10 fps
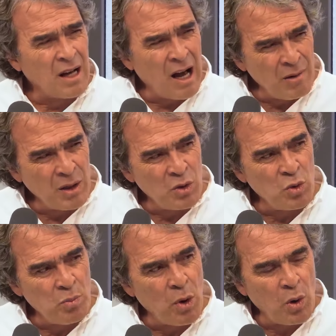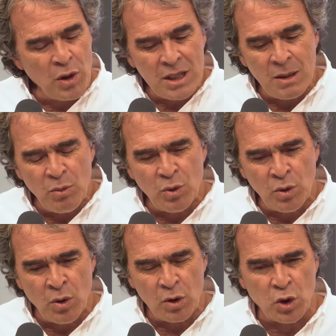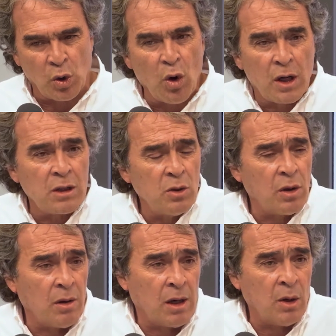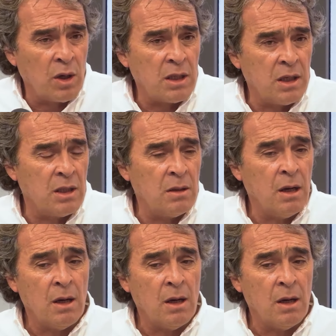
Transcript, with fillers: Háblanos un poco de ese mundo Chocó, que yo creo que es el